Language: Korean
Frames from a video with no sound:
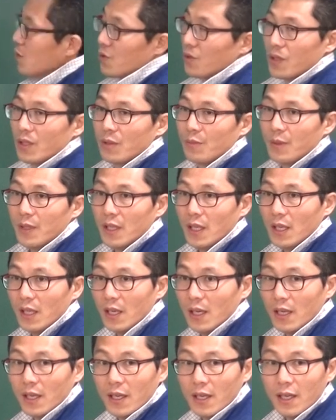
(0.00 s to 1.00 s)
수
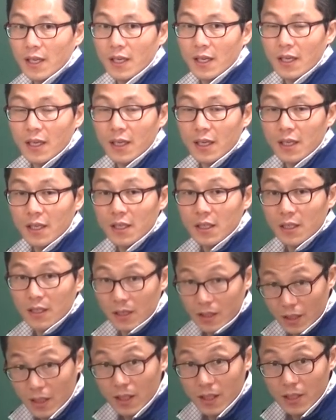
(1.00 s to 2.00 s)
있습니다.
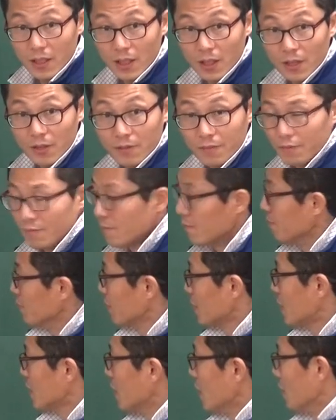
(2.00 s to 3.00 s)
이해됐어요?
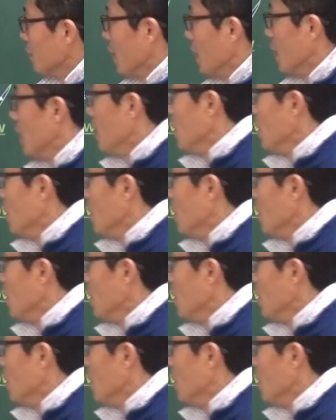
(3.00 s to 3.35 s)
그 다음에